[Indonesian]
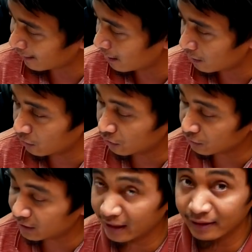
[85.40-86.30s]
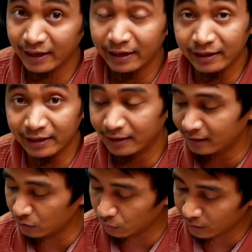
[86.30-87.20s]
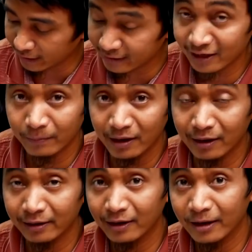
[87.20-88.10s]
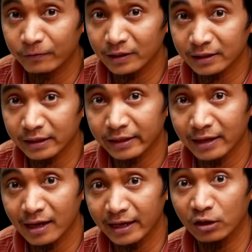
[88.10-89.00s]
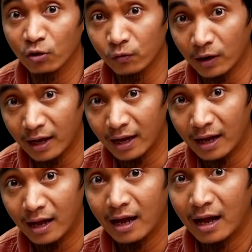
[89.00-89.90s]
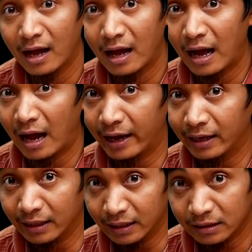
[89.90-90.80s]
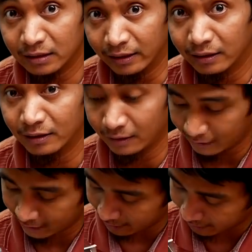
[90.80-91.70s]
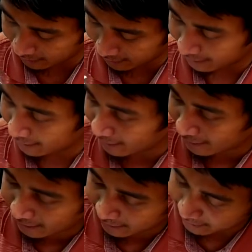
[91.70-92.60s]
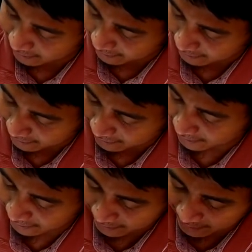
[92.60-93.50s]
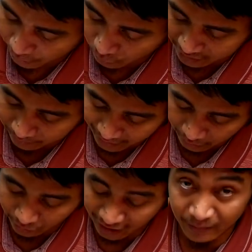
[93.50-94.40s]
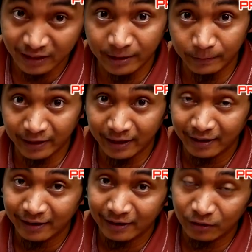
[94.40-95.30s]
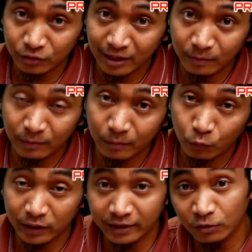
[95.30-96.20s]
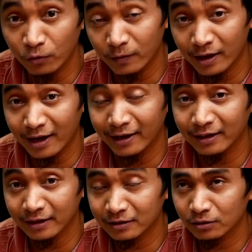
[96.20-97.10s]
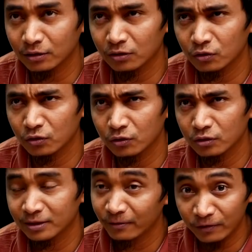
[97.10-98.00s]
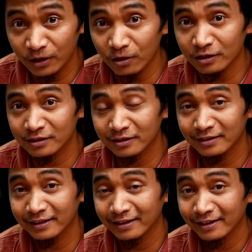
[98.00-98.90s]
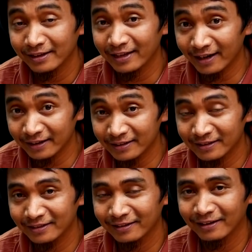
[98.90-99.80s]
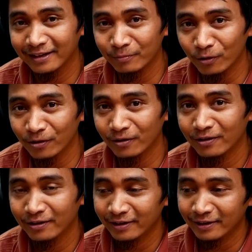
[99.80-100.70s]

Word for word: kalau untuk Sienta ini, itu ukurannya sama dengan filternya Innova Hilux ya. Ini D2928CP, itu sama buat Innova, Hilux, terus Vios, Yaris, Limo,